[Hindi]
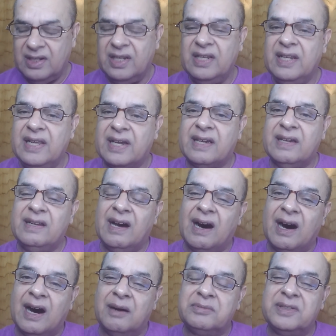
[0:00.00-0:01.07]
लेकिन
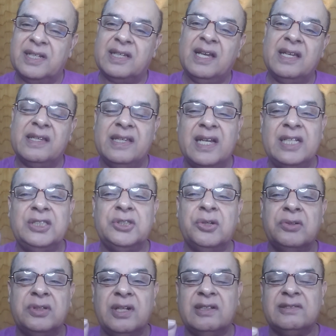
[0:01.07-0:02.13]
आप देखिए ये
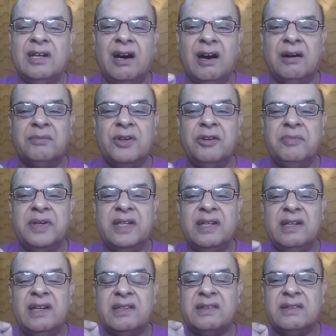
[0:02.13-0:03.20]
छोटा सा अमल भी
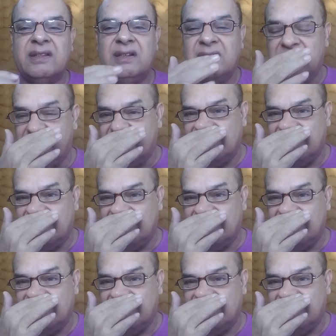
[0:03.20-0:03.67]
इतना